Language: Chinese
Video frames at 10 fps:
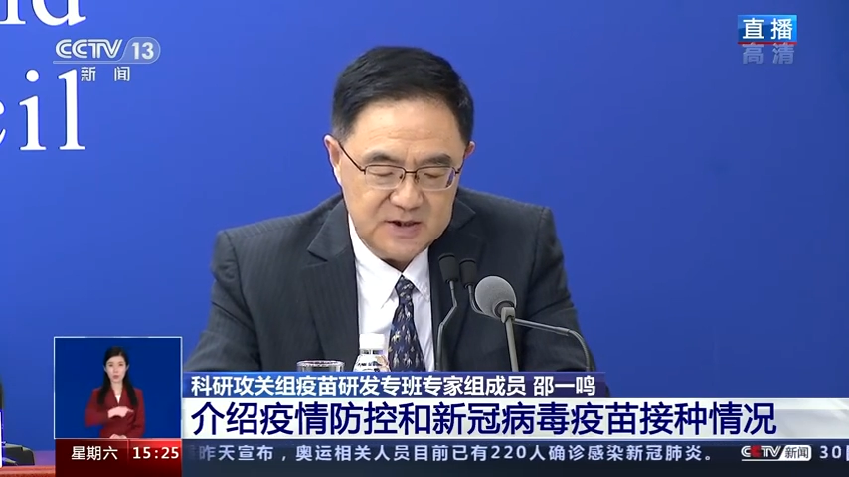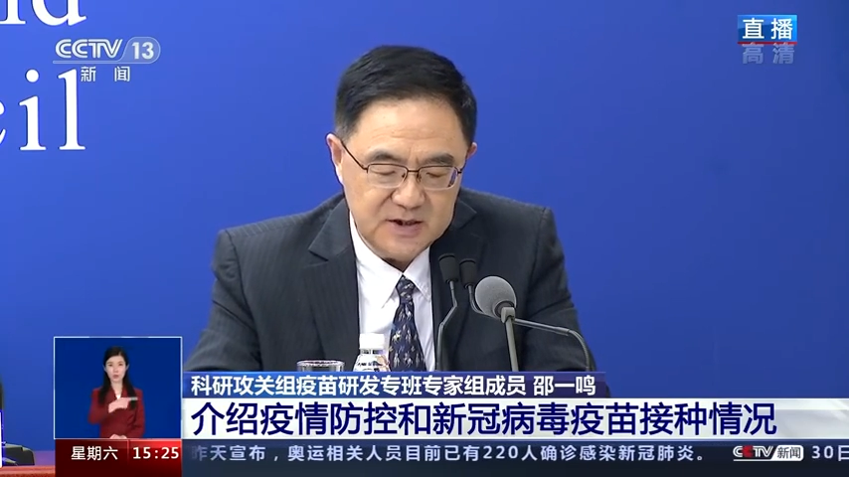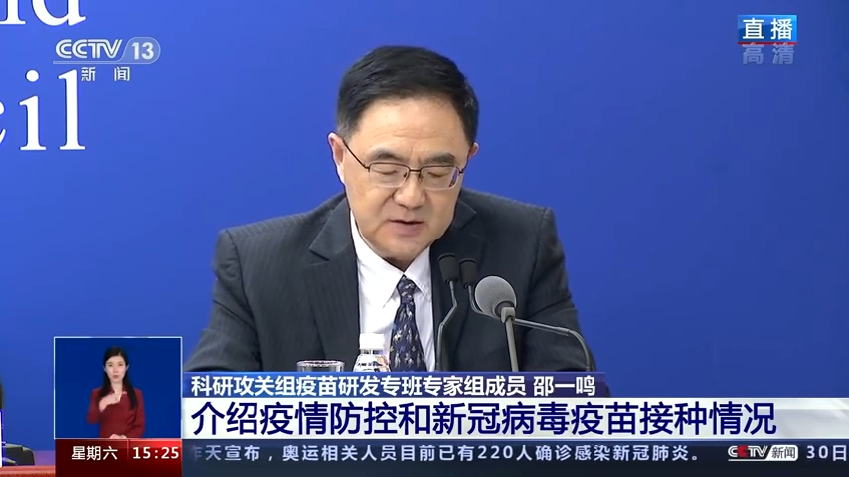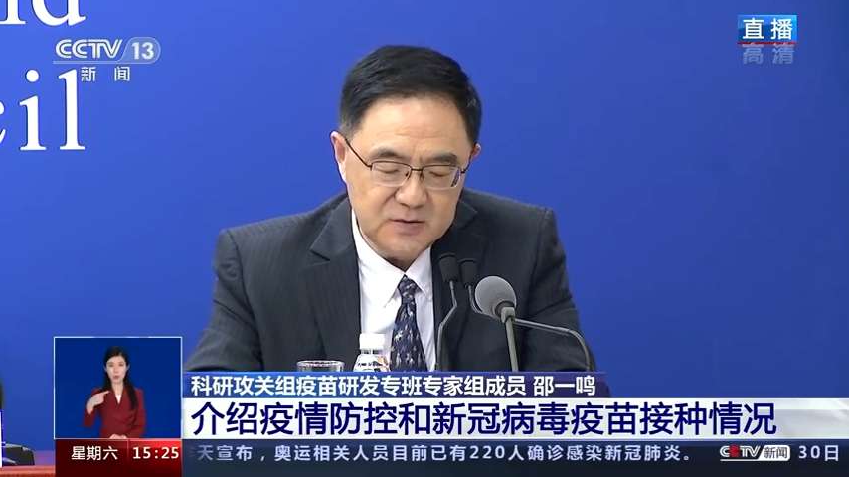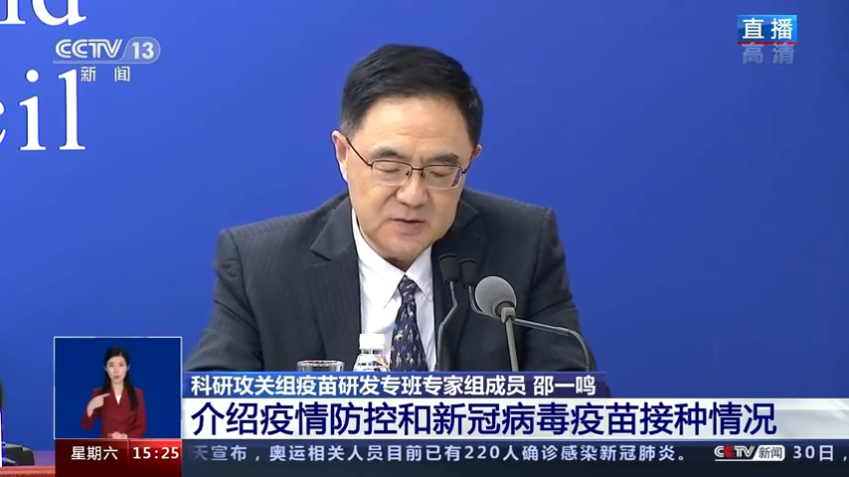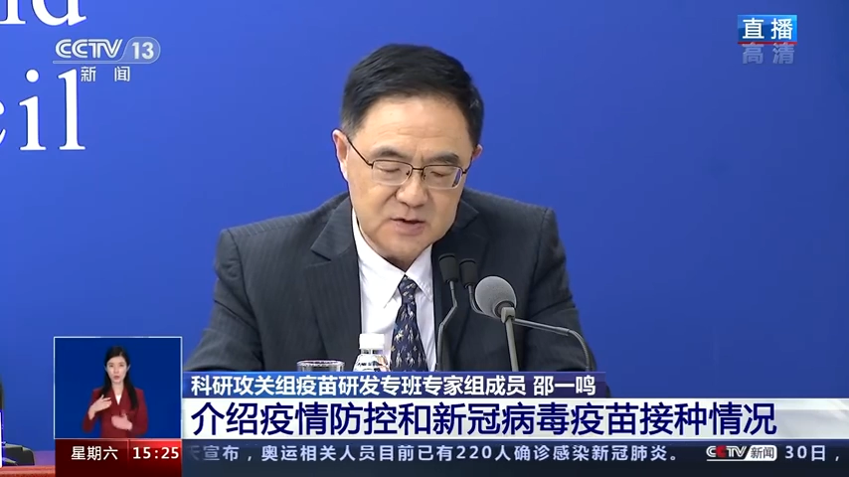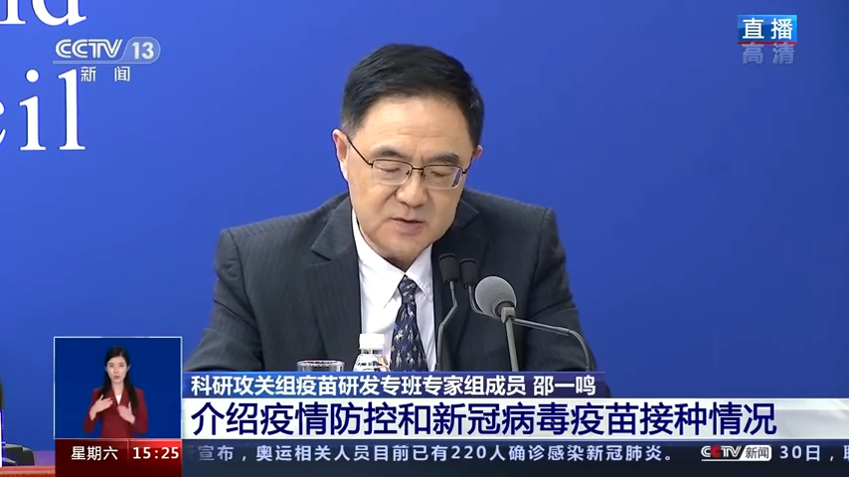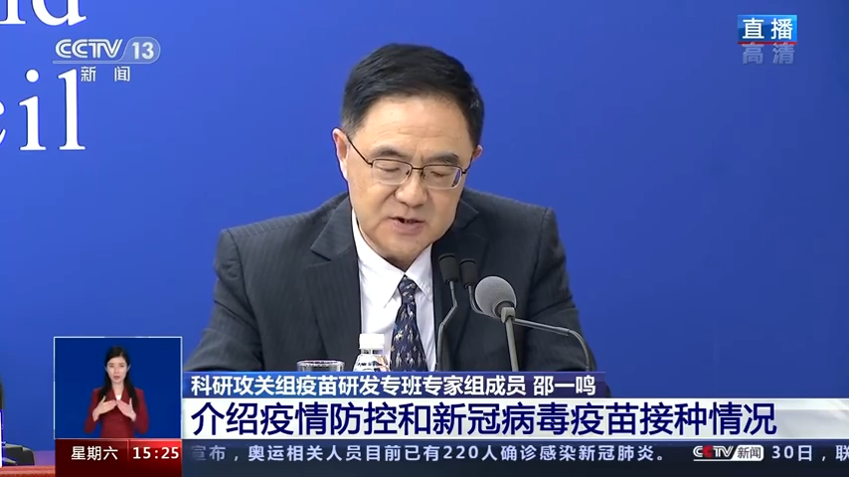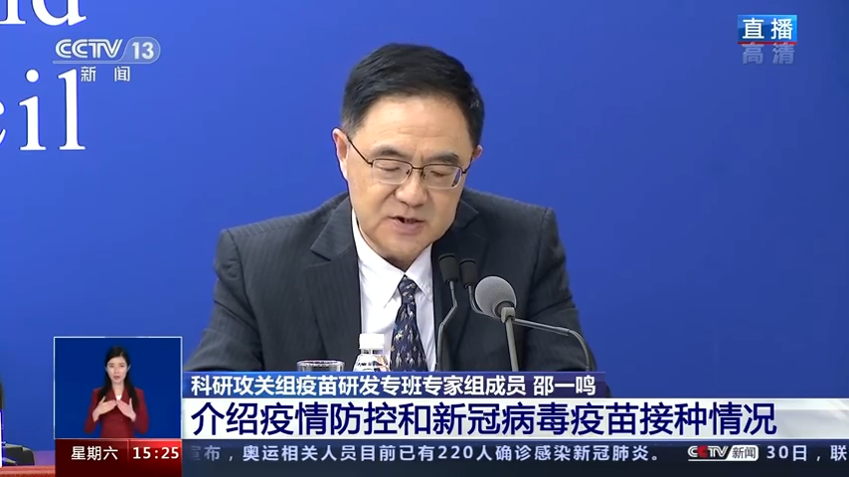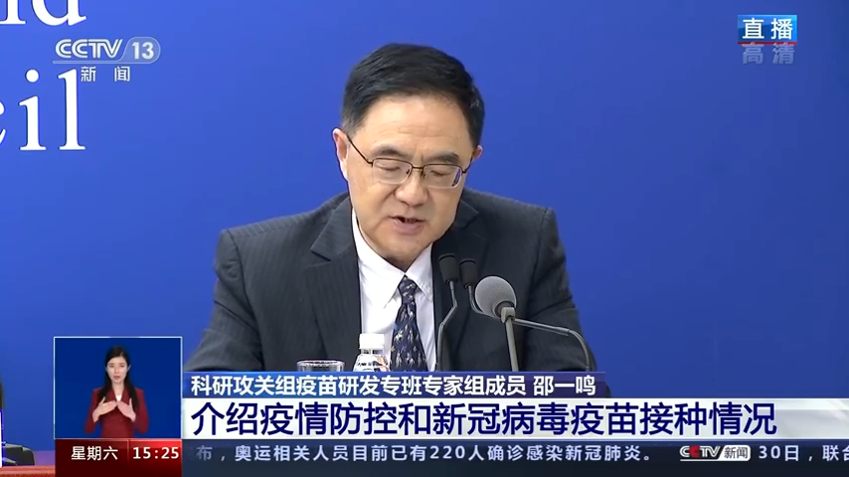情控制
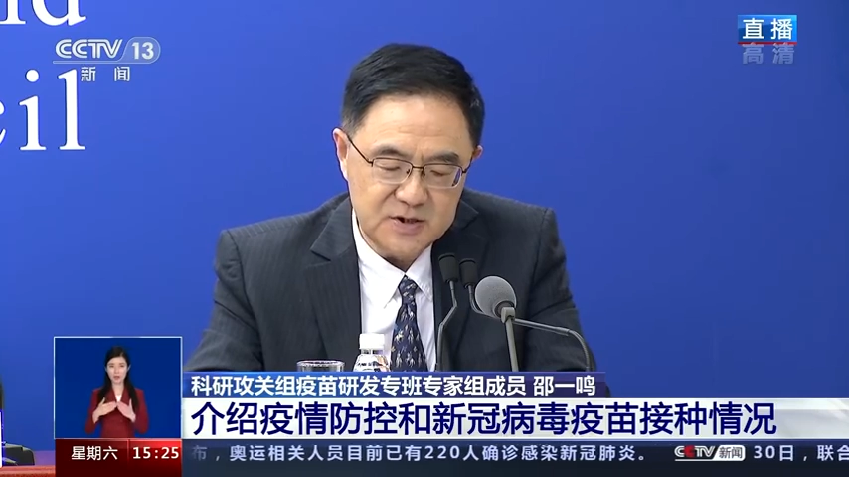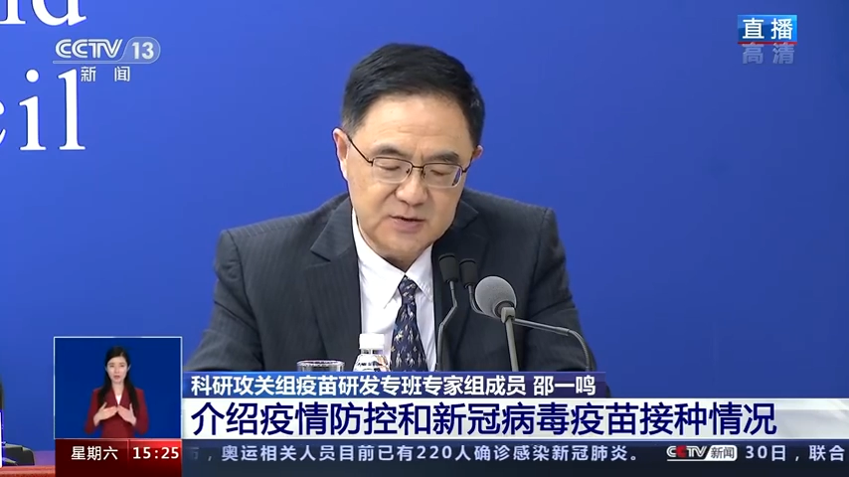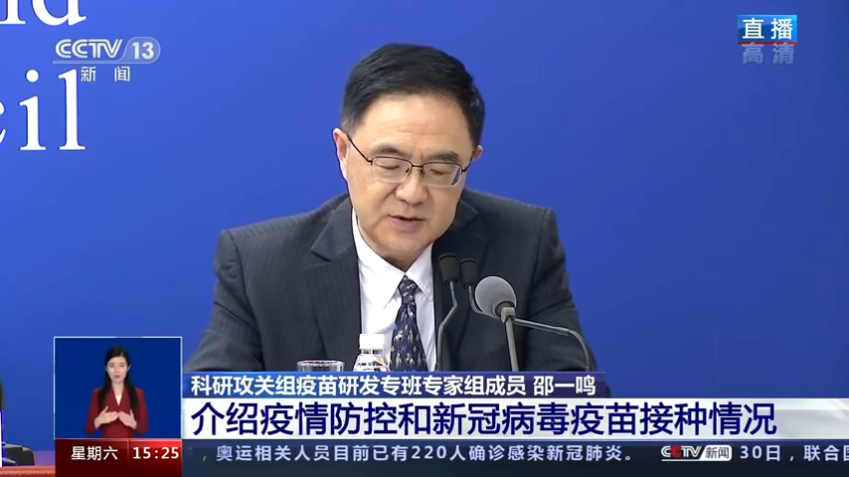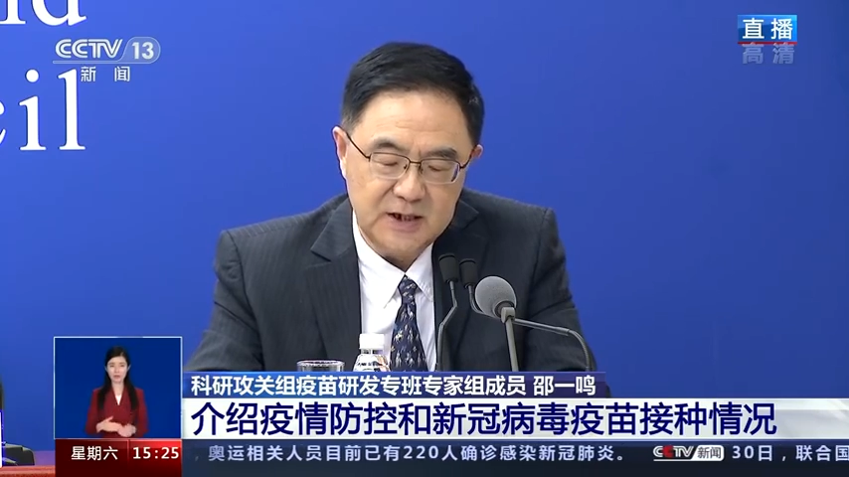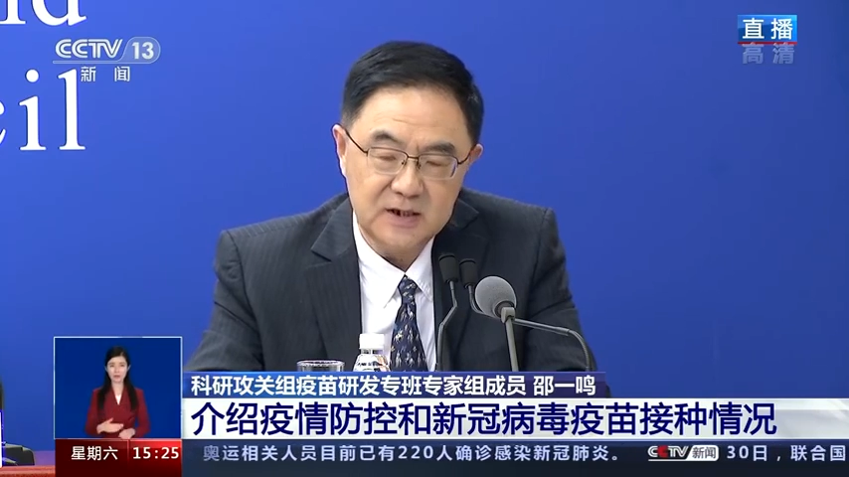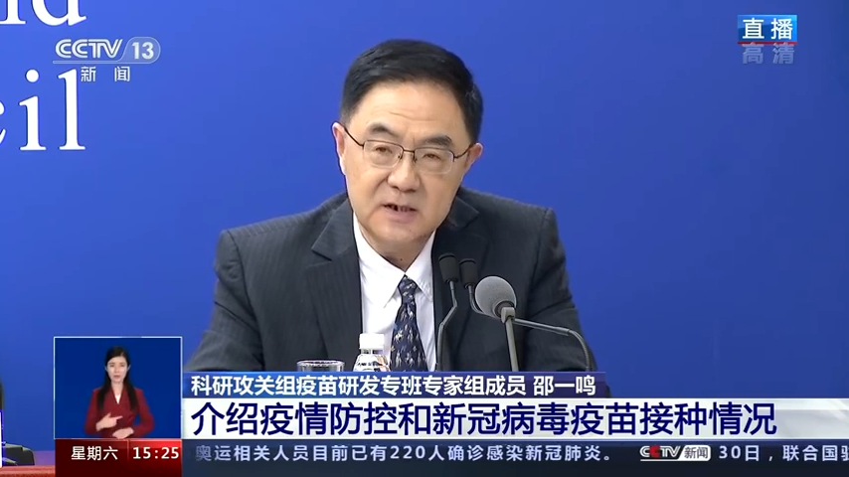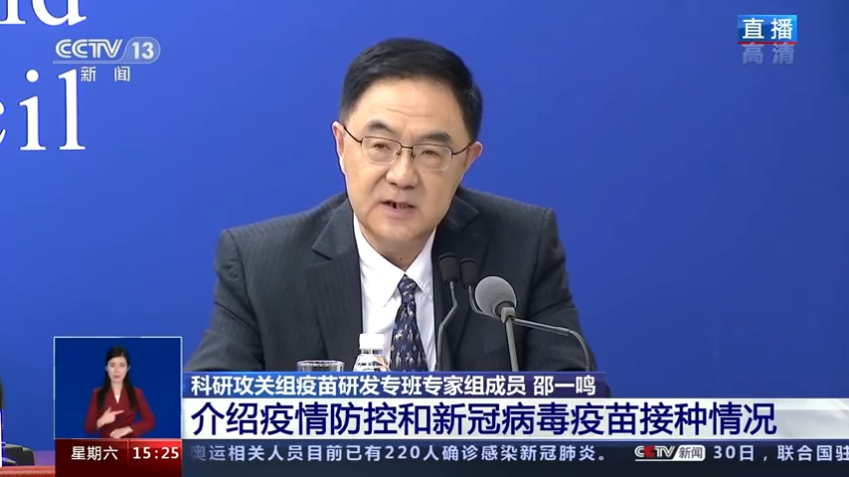措施之后呢，